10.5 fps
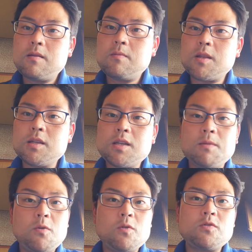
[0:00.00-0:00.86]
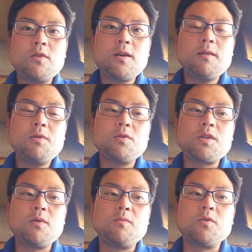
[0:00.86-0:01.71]
まあ、確かに僕の悩みとし
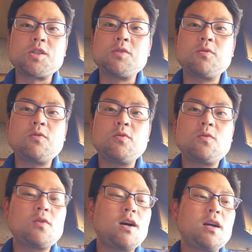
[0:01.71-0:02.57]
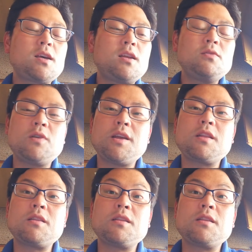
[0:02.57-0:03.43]
てはもう仕事とか働くのが嫌だっ
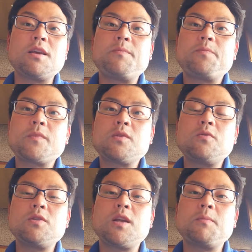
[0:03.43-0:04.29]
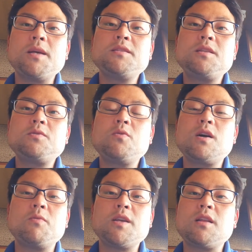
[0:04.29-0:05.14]
たんで、特に面接と
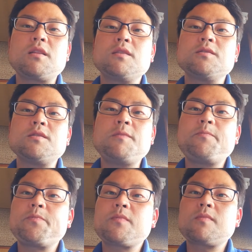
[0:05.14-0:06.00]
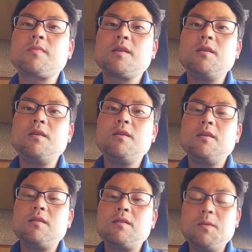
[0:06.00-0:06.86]
かも嫌だったんですね。
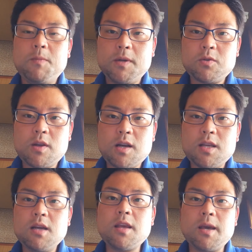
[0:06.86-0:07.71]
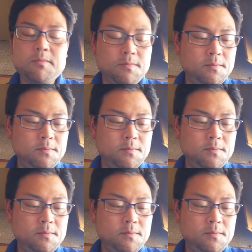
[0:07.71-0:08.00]
でもやっぱりそれが嫌で、